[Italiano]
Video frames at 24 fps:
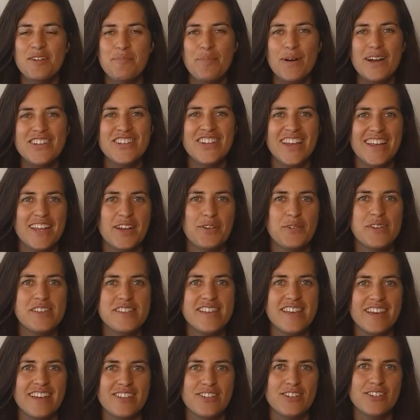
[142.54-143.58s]
Poi c'è
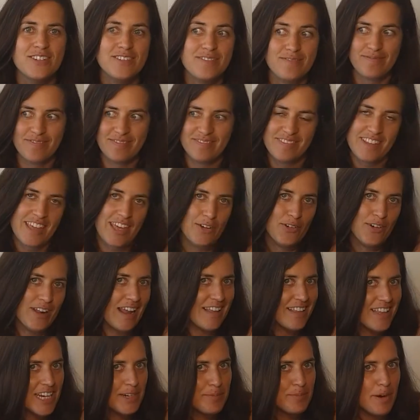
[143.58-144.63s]
l'equiseto, che
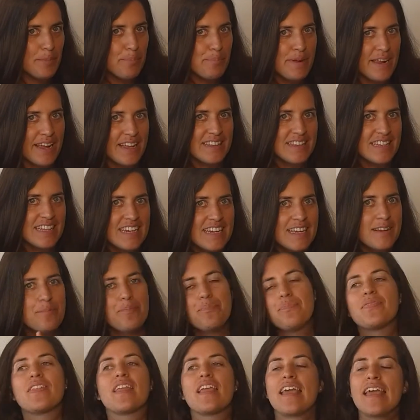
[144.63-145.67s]
ora andremo a prendere,
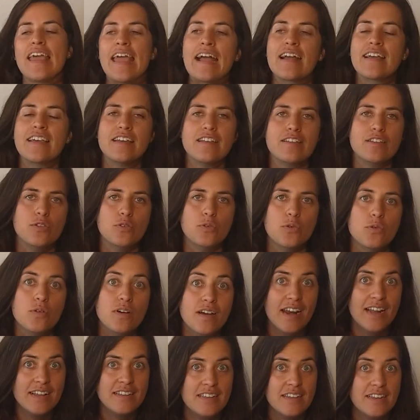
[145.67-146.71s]
che è anch'esso un
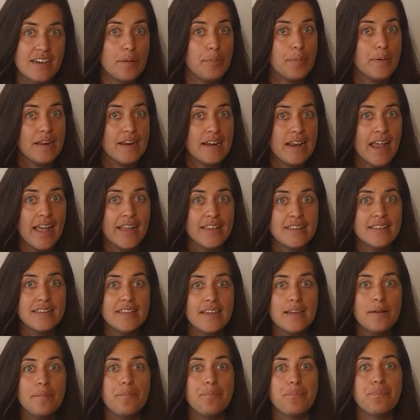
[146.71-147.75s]
grande
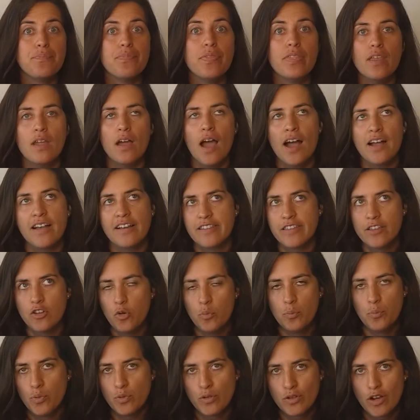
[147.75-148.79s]
repellente anche se
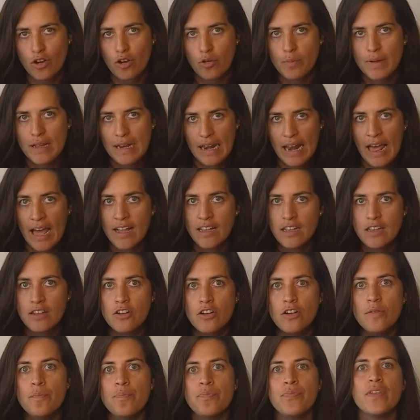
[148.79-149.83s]
non puzza come
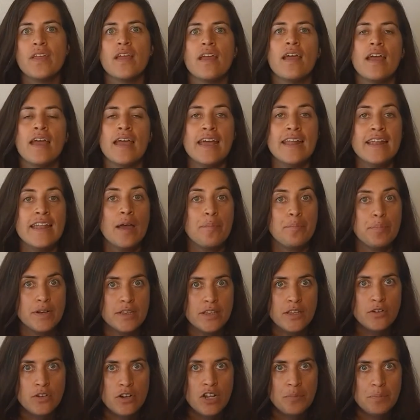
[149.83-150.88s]
l'aglio, ed è
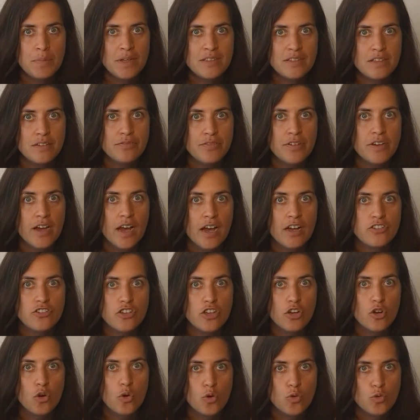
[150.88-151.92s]
particolarmente
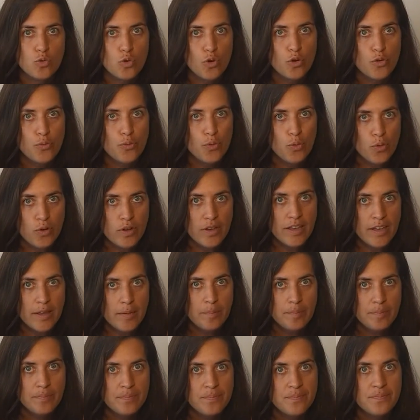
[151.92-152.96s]
efficace contro i
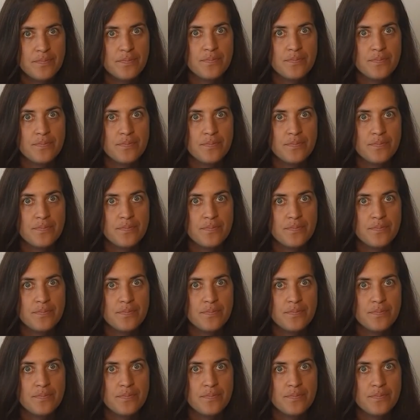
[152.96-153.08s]
funghi.